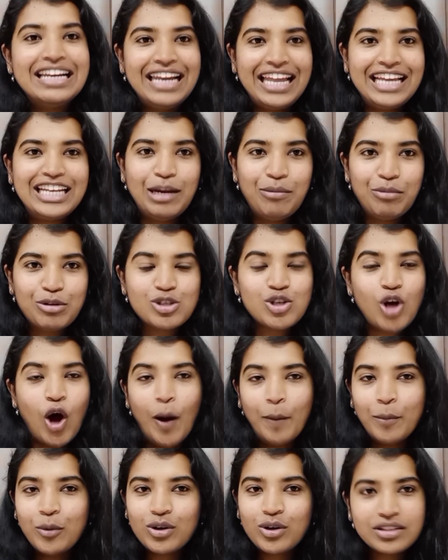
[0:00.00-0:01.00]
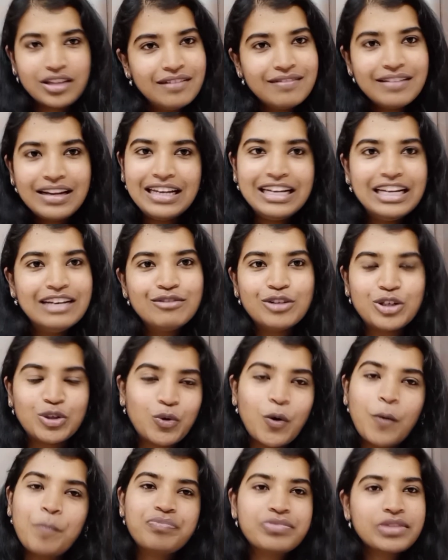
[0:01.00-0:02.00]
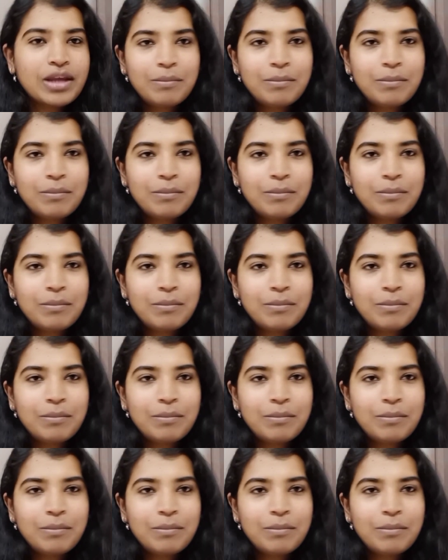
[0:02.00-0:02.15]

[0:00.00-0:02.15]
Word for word: லைக் நம்ம ஜாபோடு தான் வெளியில் வருவோம்